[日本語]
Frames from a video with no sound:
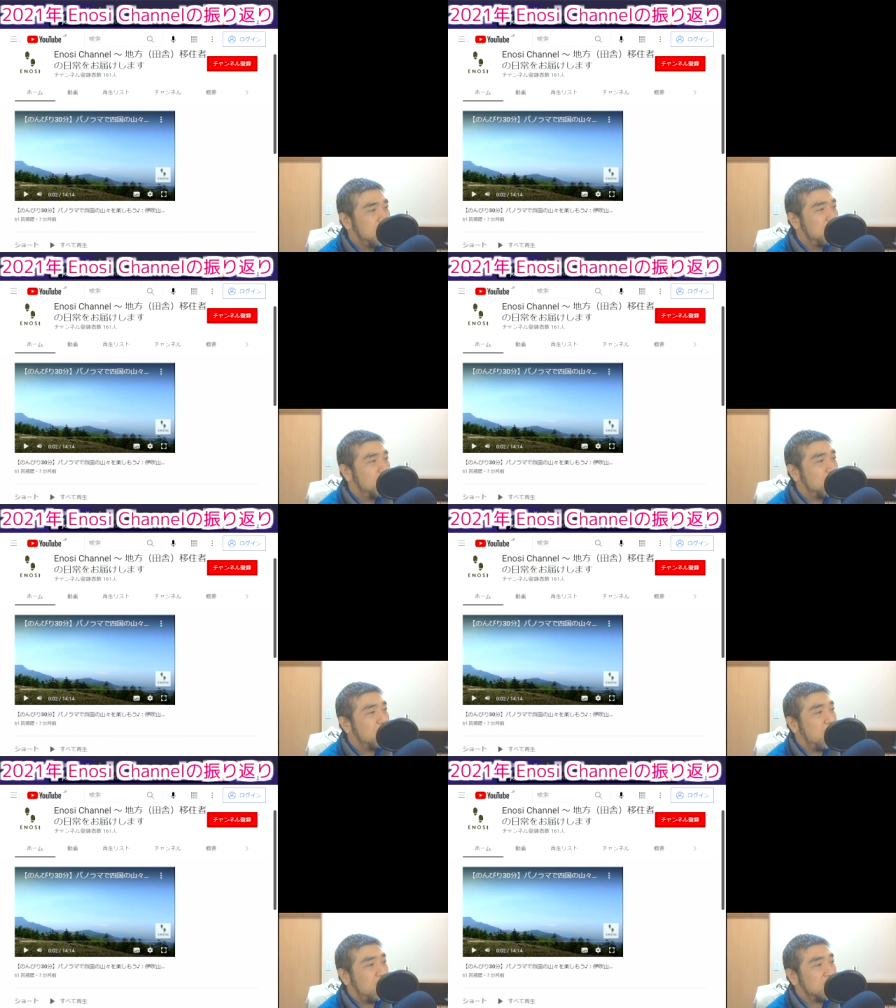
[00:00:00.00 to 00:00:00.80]
ものではあり
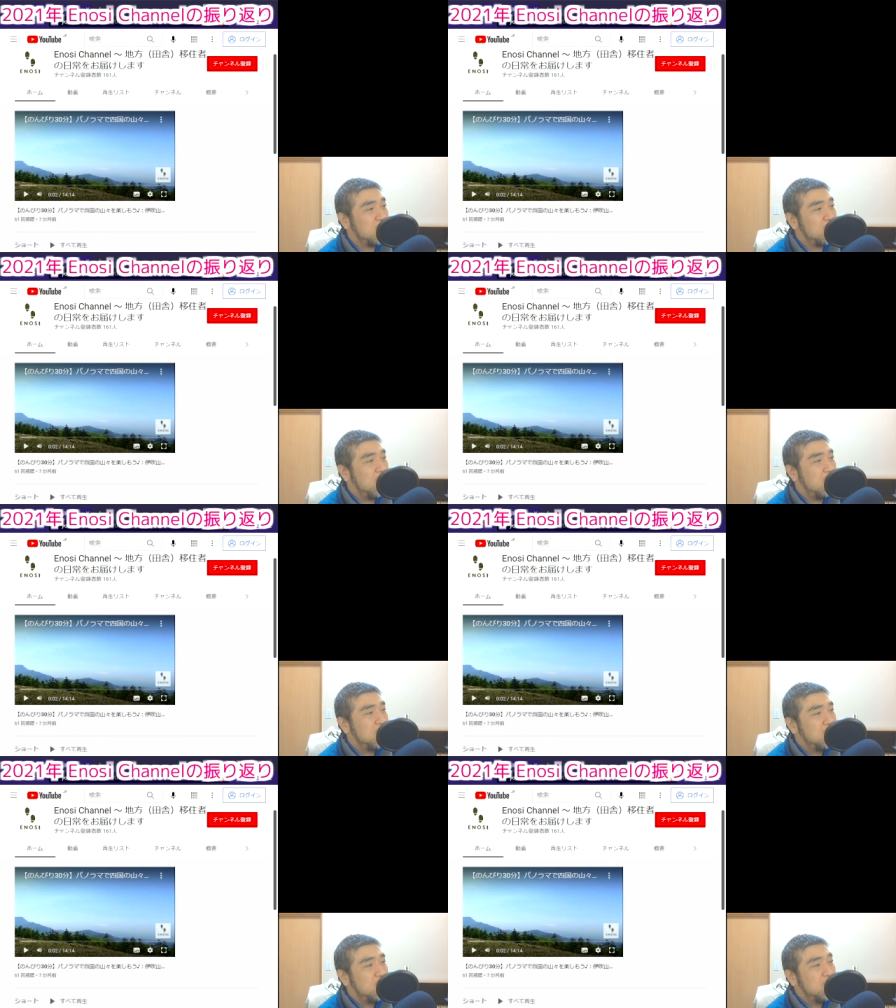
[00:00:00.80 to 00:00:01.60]
ませんが、
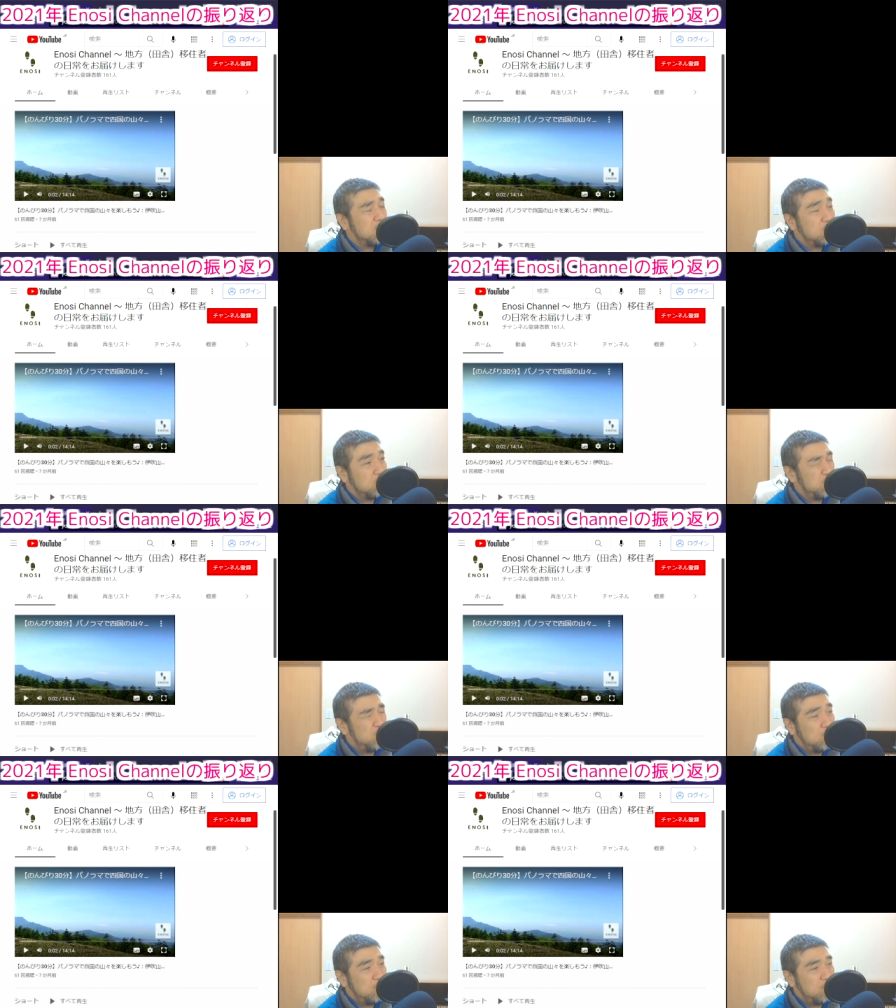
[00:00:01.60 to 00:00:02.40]
今年も
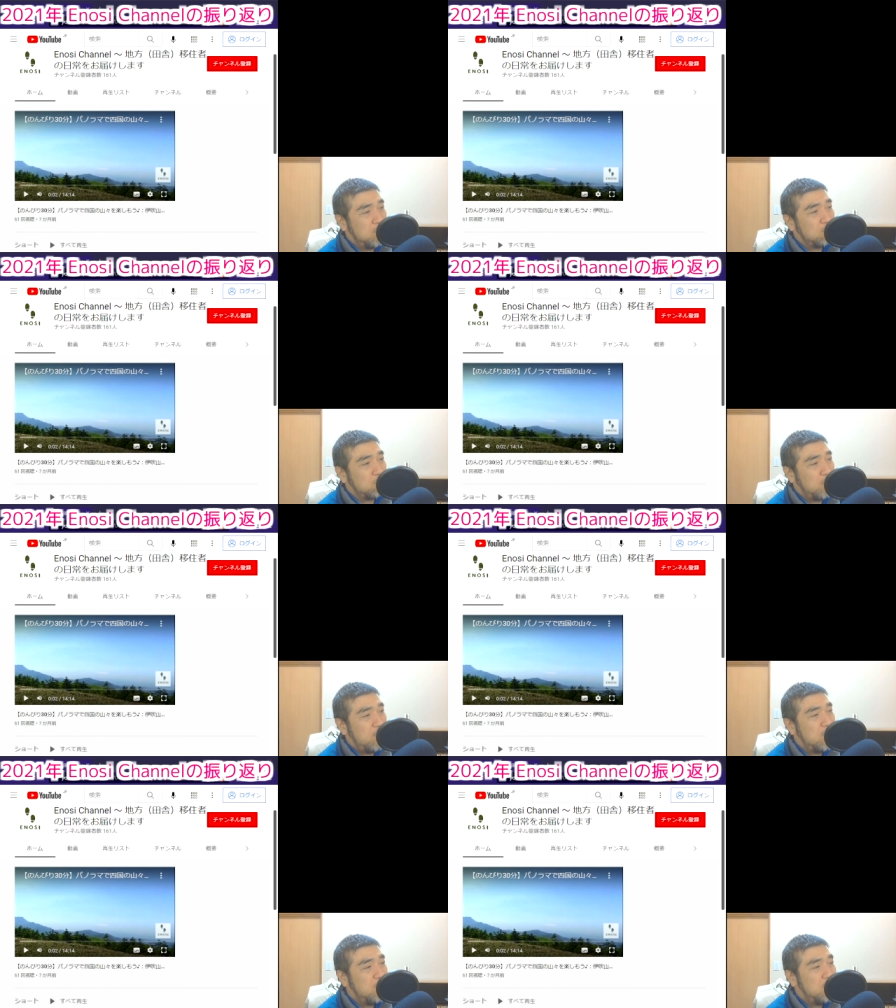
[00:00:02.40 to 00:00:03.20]
なんとかね、
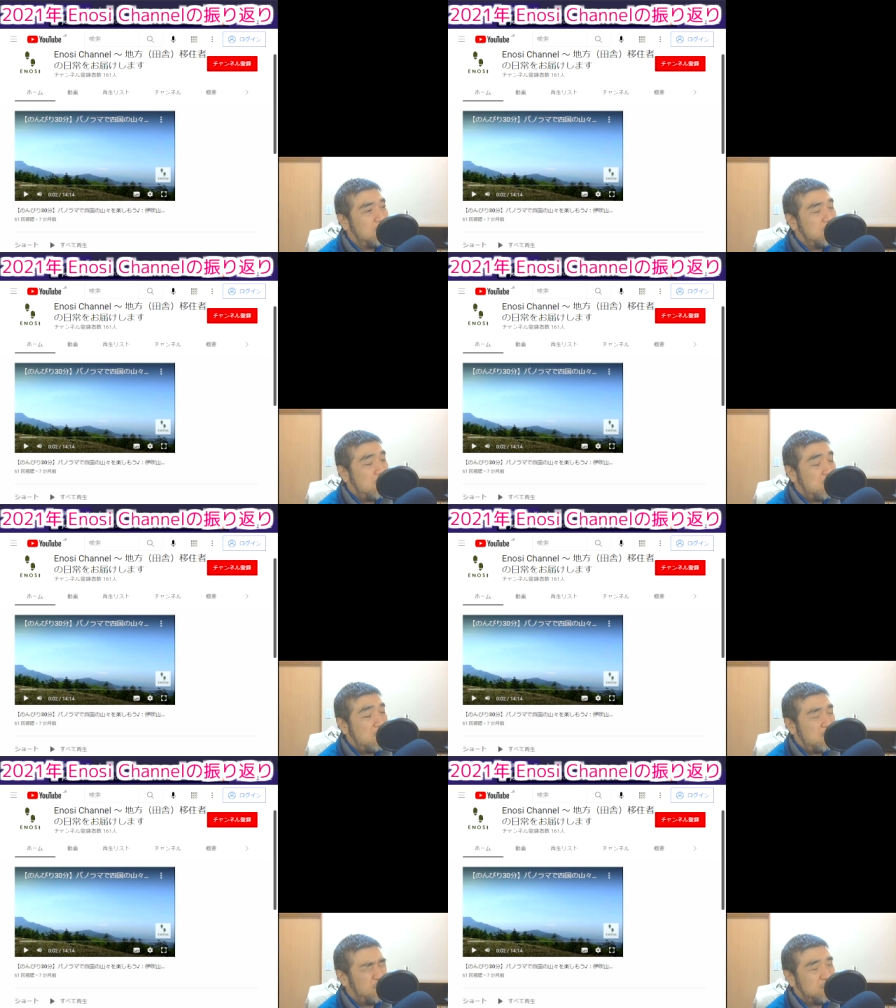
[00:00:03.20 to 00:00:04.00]
えー、
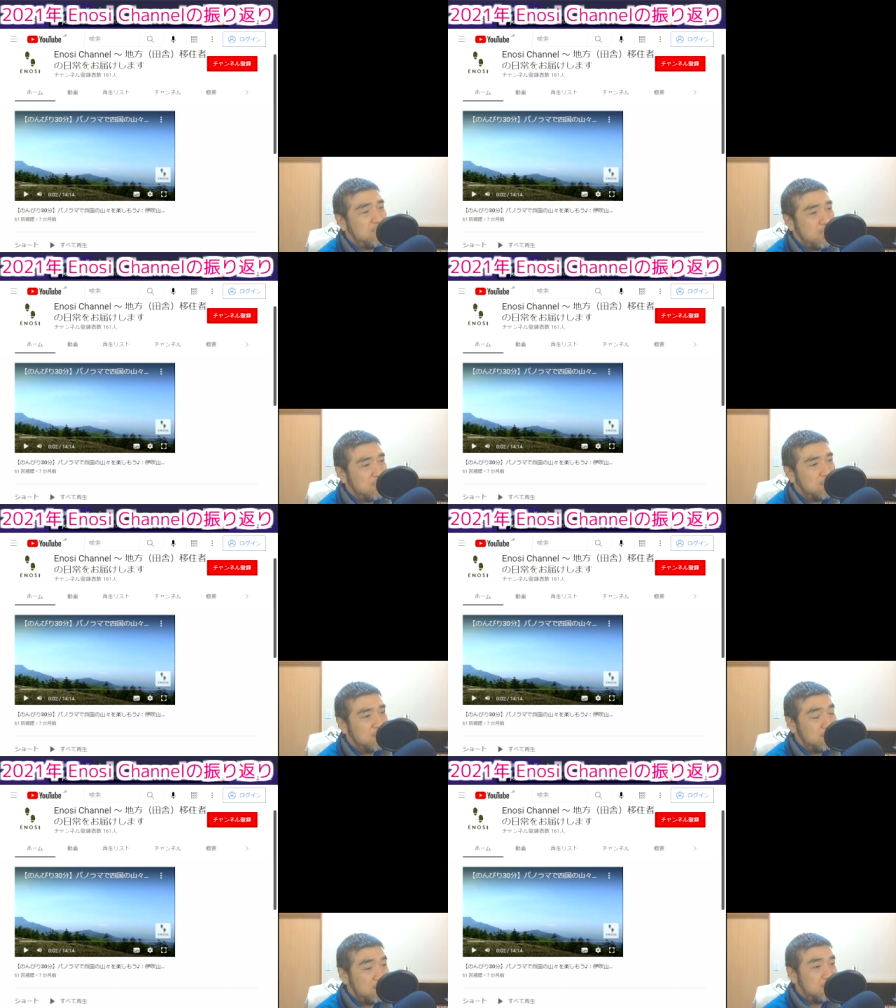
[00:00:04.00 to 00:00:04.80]
1年、
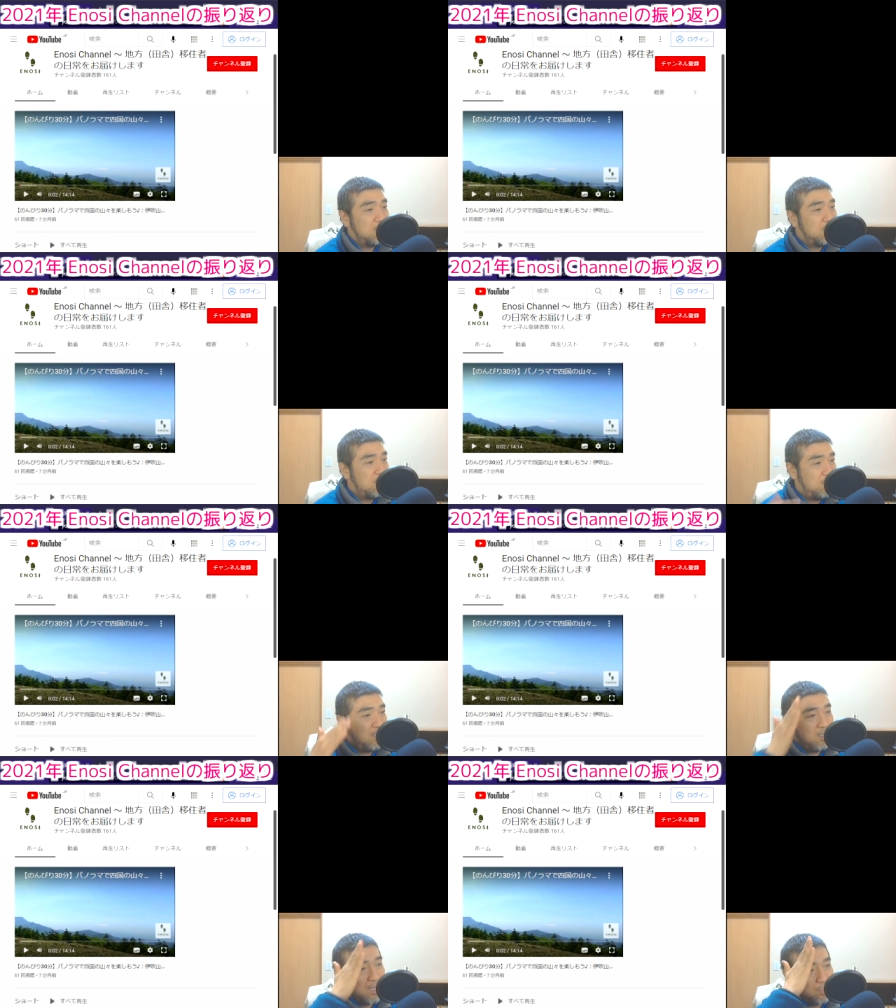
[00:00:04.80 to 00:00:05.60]

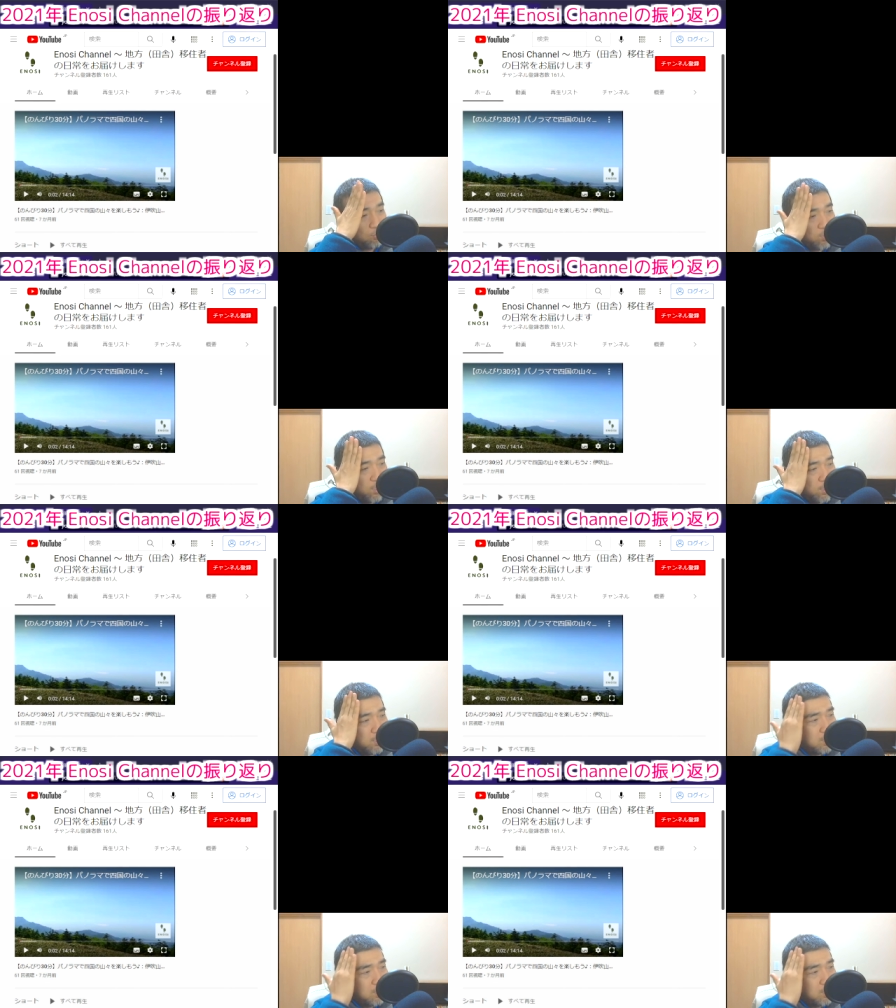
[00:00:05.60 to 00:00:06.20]
継続的に、